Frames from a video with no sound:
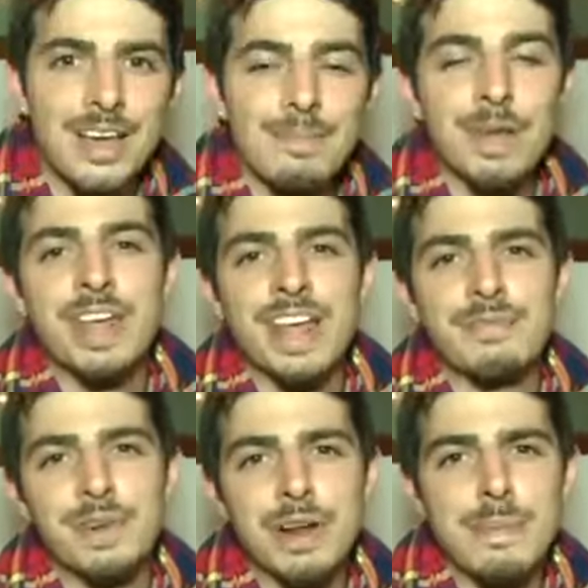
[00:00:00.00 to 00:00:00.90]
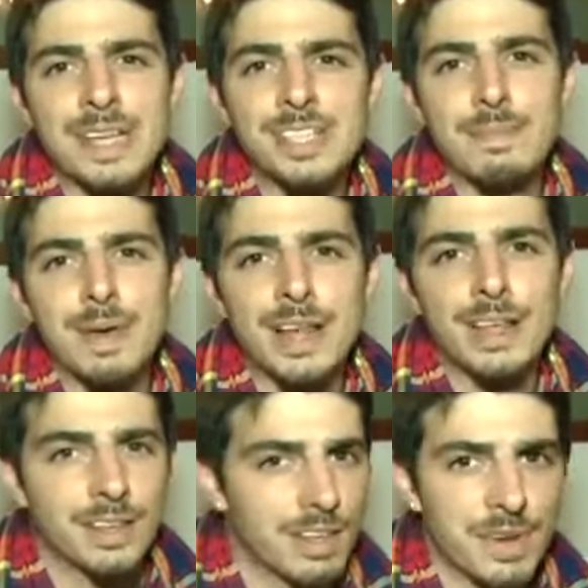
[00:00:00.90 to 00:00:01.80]
Pero una de las figuras más
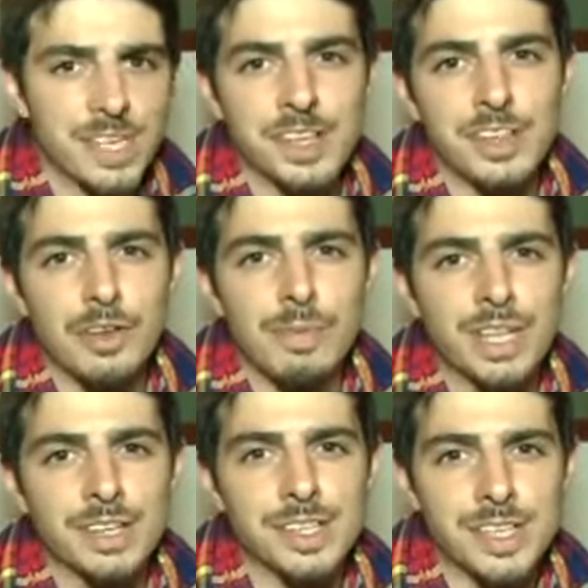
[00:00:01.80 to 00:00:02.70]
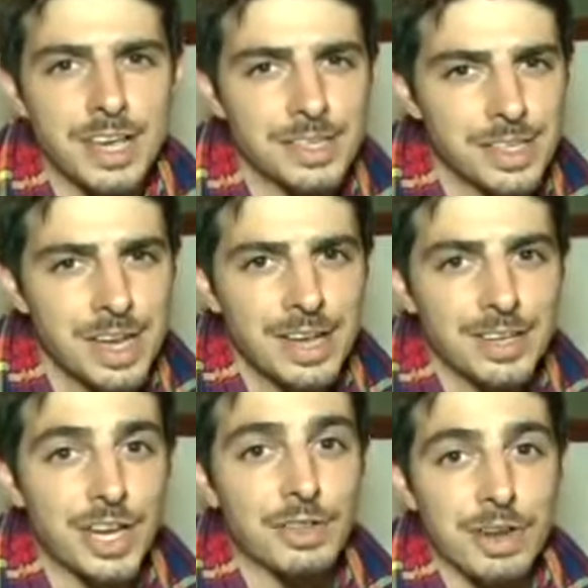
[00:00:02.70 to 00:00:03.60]
esperadas de este Freak City 2016,
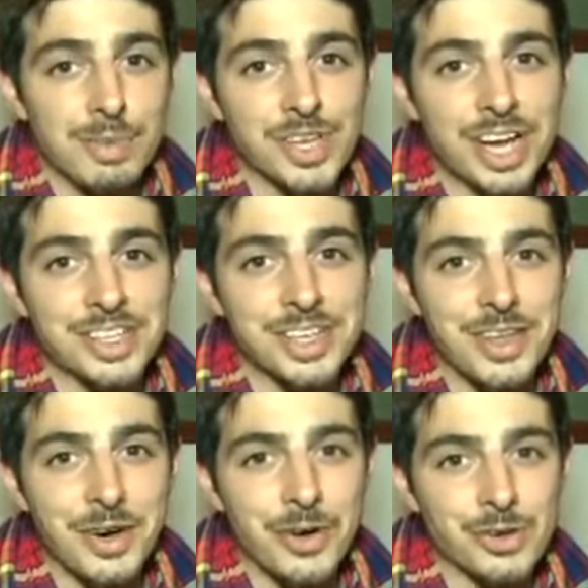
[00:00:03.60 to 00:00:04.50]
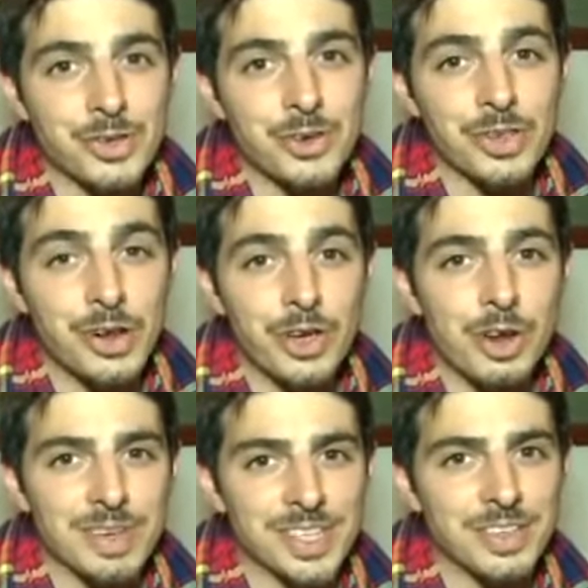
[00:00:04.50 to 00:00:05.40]
ya lo tenemos acá sentado con nosotros, te lo
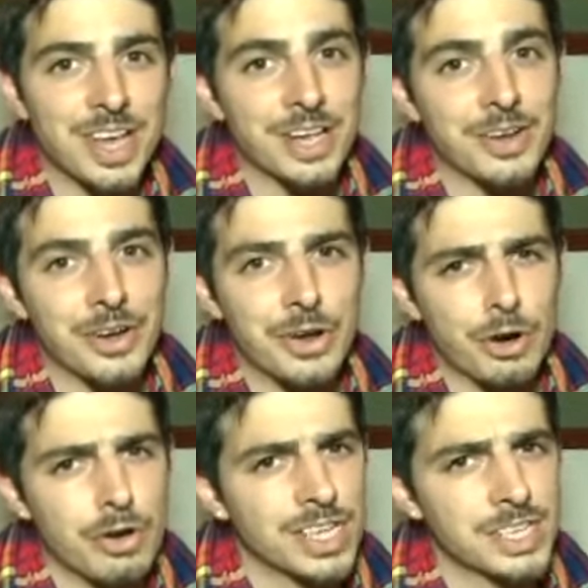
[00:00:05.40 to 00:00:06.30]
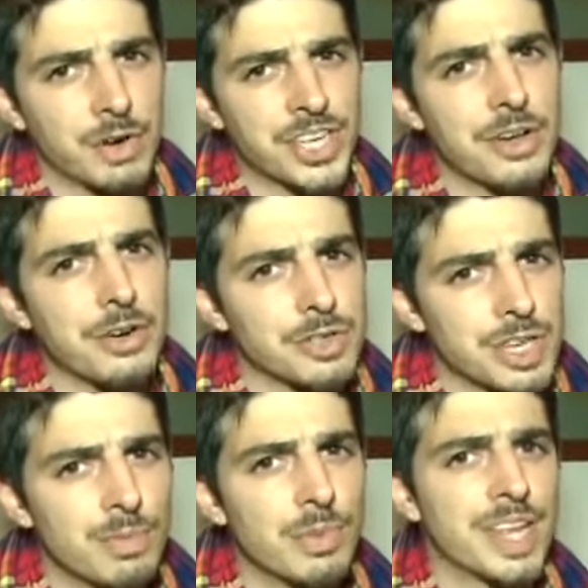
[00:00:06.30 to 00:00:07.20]
quiero presentar, quiero que lo conozcas, aunque ya lo
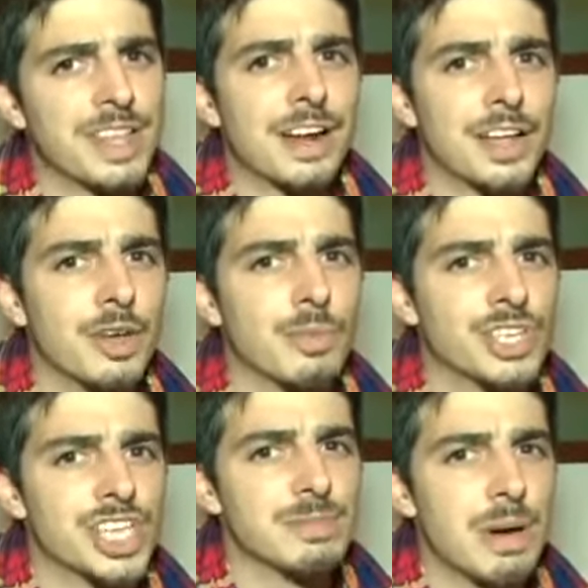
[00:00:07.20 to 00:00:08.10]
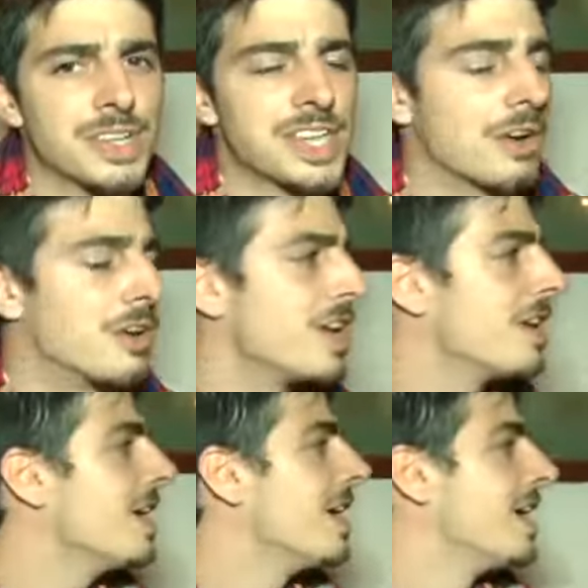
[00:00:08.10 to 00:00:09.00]
conoces muy bien y te has reído muchísimas veces con
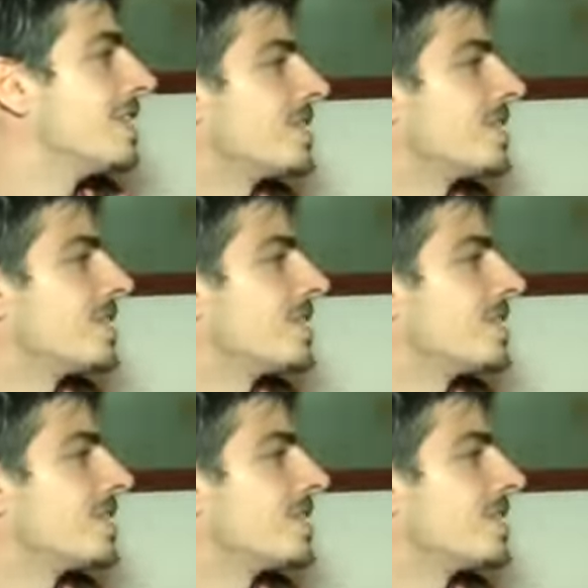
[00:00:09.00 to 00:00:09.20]
él, el